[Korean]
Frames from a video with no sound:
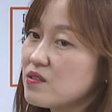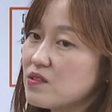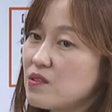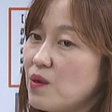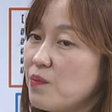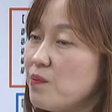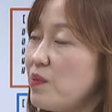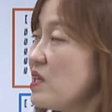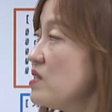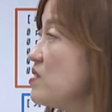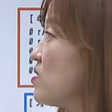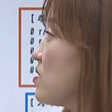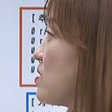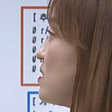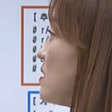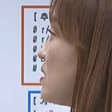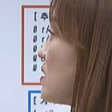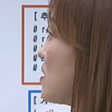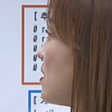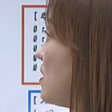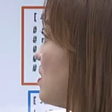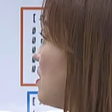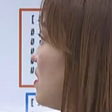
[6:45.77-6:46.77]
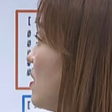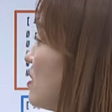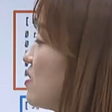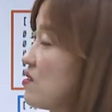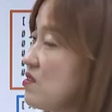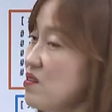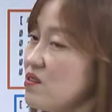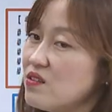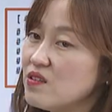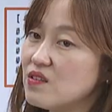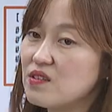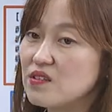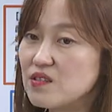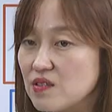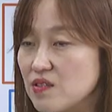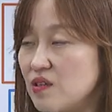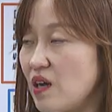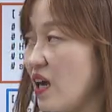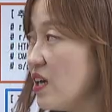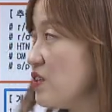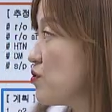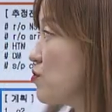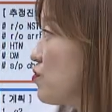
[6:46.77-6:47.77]
전반적인 상태는
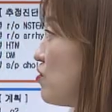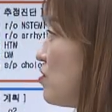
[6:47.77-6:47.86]
엑설런트 아주